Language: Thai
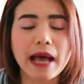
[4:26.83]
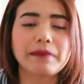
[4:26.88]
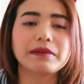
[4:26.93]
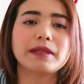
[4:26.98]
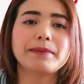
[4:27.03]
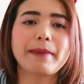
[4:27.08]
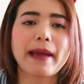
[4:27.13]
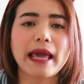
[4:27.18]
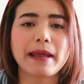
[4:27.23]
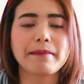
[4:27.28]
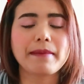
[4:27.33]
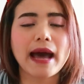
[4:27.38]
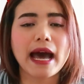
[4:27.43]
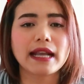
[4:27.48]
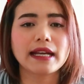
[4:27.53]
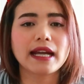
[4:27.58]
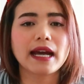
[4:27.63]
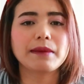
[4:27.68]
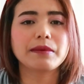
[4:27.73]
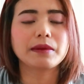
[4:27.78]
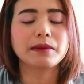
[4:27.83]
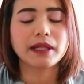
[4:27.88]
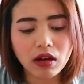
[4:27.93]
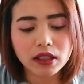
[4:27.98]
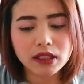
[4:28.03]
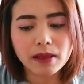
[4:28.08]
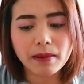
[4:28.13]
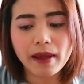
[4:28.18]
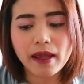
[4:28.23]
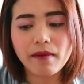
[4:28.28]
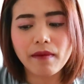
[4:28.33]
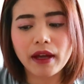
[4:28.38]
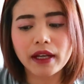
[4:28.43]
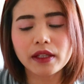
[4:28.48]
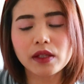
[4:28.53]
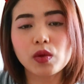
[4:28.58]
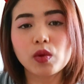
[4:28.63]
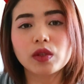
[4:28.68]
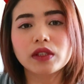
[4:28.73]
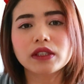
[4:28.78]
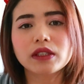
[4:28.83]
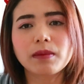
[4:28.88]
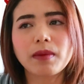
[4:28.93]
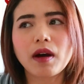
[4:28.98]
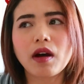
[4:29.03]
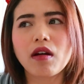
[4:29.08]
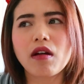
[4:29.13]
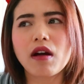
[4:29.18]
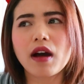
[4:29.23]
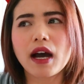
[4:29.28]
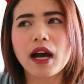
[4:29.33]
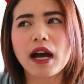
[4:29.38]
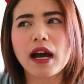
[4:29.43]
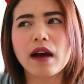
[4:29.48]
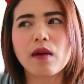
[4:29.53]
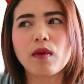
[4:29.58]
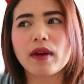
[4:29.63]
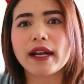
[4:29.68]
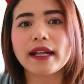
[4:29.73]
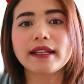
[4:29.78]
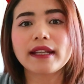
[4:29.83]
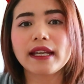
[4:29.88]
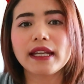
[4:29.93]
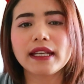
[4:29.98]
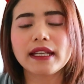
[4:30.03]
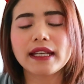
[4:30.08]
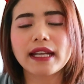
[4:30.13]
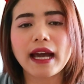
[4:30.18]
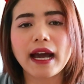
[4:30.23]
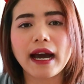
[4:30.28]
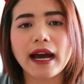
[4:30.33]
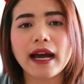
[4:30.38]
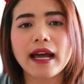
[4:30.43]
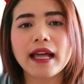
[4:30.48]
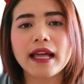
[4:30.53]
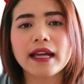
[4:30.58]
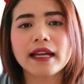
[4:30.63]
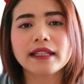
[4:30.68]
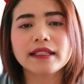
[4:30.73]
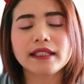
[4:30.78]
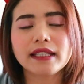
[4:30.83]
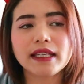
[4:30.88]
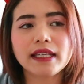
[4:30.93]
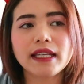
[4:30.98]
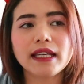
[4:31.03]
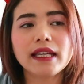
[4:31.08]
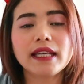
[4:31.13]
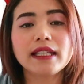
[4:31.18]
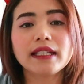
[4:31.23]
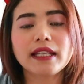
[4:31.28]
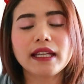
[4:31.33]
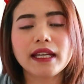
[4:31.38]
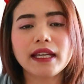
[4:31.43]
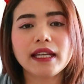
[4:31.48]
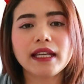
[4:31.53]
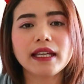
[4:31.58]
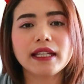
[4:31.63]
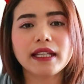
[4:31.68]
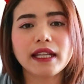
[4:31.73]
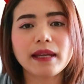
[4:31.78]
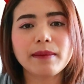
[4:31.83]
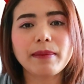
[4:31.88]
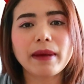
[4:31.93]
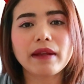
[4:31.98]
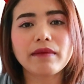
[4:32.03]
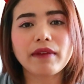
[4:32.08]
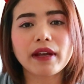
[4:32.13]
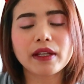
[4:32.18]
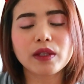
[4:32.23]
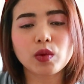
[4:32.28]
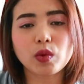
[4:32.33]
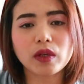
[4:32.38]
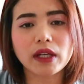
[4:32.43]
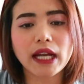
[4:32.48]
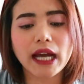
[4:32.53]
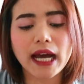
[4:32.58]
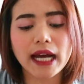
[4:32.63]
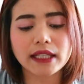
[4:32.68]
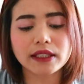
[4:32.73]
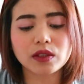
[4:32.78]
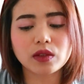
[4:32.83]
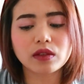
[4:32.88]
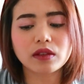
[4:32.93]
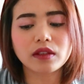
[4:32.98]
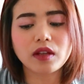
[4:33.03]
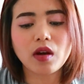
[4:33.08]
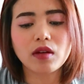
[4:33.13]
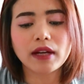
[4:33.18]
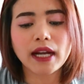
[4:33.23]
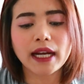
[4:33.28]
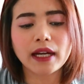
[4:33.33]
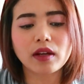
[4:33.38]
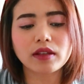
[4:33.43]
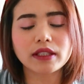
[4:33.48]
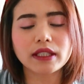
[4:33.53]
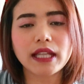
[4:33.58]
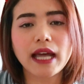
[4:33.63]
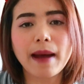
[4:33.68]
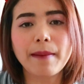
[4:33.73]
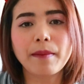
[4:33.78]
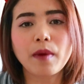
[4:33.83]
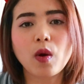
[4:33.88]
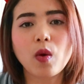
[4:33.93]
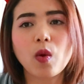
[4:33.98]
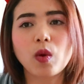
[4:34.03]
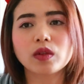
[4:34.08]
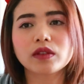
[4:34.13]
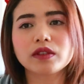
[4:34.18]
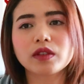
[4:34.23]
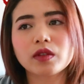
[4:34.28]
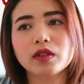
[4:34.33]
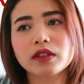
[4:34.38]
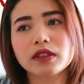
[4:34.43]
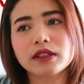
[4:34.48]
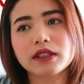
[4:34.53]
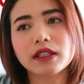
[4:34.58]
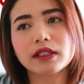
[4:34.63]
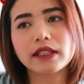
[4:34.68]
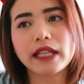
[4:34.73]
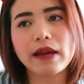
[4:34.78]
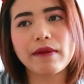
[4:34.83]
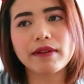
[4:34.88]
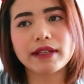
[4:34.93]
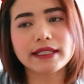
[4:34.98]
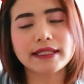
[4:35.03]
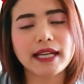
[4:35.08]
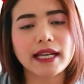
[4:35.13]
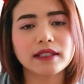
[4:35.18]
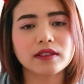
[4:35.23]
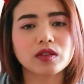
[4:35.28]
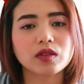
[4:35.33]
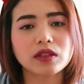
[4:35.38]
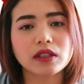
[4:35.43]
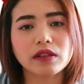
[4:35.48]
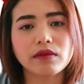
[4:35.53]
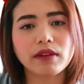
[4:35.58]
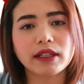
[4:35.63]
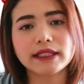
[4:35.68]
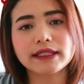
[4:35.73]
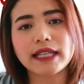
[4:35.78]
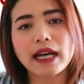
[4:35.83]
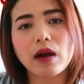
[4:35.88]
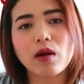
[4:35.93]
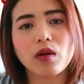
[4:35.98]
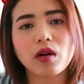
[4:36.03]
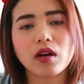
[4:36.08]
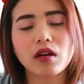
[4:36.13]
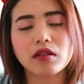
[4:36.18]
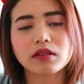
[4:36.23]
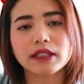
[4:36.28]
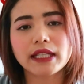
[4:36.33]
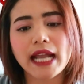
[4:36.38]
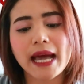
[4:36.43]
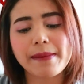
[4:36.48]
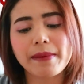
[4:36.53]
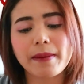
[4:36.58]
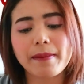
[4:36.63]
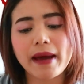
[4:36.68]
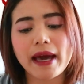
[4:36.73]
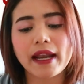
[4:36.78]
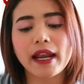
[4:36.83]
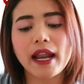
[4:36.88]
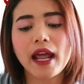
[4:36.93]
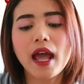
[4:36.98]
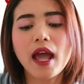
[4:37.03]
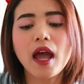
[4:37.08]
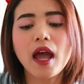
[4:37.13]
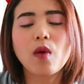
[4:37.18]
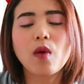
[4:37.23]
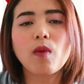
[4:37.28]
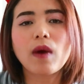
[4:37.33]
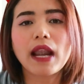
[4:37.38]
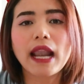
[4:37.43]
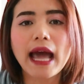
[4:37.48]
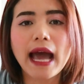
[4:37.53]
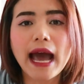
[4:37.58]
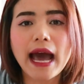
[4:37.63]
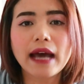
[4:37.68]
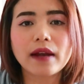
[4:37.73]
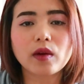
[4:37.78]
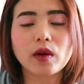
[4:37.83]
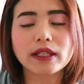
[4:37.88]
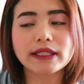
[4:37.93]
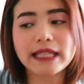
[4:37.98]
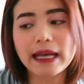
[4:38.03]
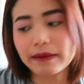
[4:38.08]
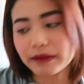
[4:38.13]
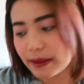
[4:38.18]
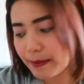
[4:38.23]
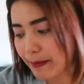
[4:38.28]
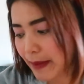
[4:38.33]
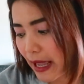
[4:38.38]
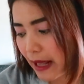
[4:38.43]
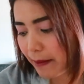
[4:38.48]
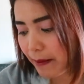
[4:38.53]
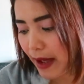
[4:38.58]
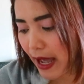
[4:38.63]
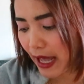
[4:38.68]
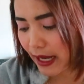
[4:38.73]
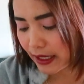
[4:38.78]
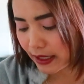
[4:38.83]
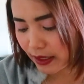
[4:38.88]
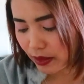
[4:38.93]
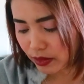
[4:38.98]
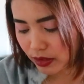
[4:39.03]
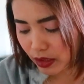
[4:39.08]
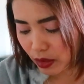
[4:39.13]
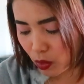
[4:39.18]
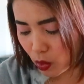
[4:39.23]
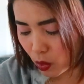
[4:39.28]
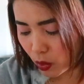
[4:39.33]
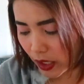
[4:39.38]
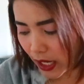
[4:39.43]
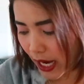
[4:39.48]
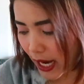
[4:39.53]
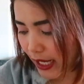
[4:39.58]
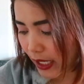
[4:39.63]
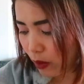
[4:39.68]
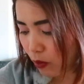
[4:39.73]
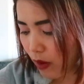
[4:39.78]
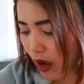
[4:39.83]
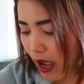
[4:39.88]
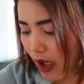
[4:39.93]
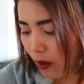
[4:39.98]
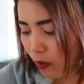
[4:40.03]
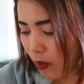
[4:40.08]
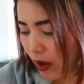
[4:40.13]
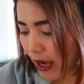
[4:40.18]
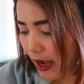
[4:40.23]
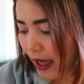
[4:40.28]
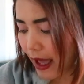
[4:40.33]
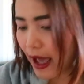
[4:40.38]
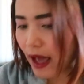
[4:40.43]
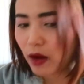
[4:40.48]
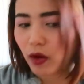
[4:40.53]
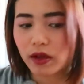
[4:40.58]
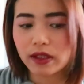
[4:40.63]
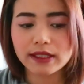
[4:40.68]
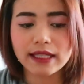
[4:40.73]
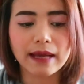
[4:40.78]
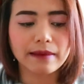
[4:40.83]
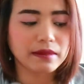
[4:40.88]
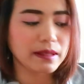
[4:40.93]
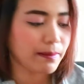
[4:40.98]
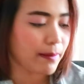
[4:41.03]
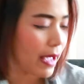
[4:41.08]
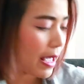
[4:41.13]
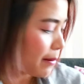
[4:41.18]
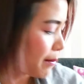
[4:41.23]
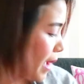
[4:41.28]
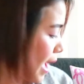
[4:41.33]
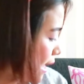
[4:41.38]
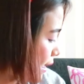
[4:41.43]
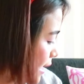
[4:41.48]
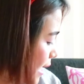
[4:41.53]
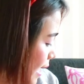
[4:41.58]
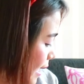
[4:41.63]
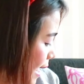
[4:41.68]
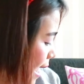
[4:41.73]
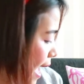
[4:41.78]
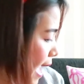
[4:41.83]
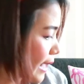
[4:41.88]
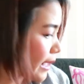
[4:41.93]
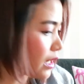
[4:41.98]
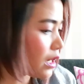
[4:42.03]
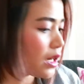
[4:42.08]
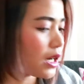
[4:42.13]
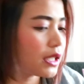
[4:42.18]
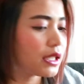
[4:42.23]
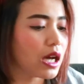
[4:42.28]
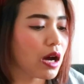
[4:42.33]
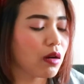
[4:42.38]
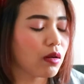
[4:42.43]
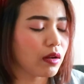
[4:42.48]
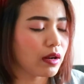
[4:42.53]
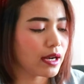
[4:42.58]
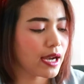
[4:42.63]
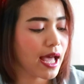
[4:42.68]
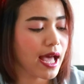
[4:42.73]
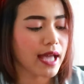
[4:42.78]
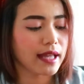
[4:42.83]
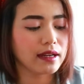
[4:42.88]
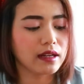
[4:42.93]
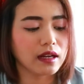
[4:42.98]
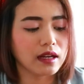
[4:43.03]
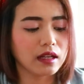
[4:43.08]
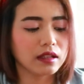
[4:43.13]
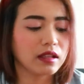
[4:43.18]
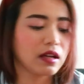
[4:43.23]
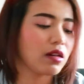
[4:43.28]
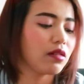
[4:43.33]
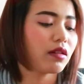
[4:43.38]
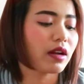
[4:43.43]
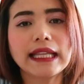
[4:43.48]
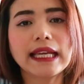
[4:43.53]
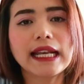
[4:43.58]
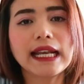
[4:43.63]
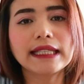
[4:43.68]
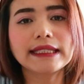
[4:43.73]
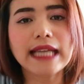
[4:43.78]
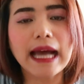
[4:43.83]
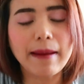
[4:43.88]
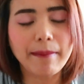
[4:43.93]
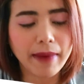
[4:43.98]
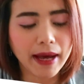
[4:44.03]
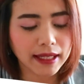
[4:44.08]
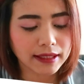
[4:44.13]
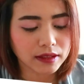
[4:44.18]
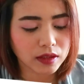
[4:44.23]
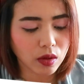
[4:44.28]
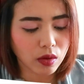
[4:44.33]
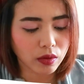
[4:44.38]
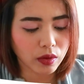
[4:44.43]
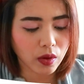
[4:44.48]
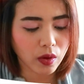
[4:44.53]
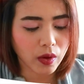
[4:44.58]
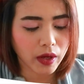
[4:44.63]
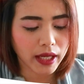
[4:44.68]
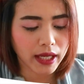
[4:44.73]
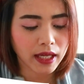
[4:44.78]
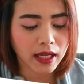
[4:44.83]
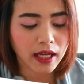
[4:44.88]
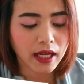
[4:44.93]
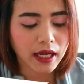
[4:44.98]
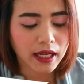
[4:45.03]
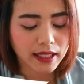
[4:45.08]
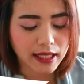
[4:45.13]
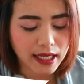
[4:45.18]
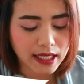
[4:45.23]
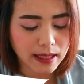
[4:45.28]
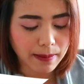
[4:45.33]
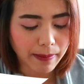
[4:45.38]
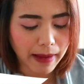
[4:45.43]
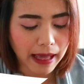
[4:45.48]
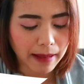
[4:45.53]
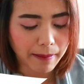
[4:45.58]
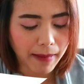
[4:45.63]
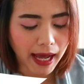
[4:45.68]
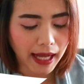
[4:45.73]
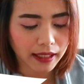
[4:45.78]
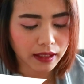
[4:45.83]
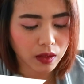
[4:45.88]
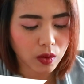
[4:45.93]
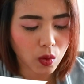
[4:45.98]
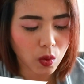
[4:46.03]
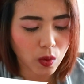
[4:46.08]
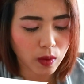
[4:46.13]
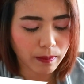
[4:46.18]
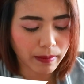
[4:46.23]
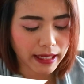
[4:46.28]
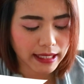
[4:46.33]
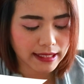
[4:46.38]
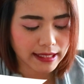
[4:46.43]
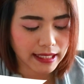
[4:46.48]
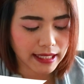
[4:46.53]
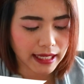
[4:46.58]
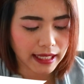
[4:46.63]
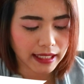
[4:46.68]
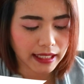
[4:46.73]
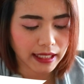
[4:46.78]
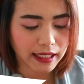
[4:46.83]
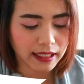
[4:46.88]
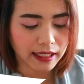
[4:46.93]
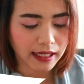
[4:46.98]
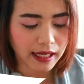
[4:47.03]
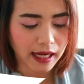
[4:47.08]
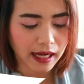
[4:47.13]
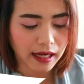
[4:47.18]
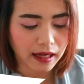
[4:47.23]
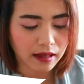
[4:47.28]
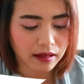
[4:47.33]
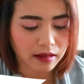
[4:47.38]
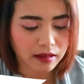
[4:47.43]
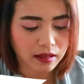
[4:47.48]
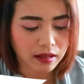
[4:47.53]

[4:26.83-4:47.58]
538 บาทนะคะก็จะมีวันหยุด เฉพาะวันอาทิตย์นะคะ ที่ที่ที่เป็นวันหยุดนะคะ นอกนั้นก็จะทำโอ จนตั้งแต่วันจันทร์จนถึงวันเสาร์ก็จะได้ประมาณวันละ538 บาท เดี๋ยวจะคูณให้นะว่าวันละ 538 บาทเนี่ยได้เงินละเท่าได้เดือนละเท่าอาทิตย์ละ3,228 บาท คูณไป4อาทิตย์นะคะ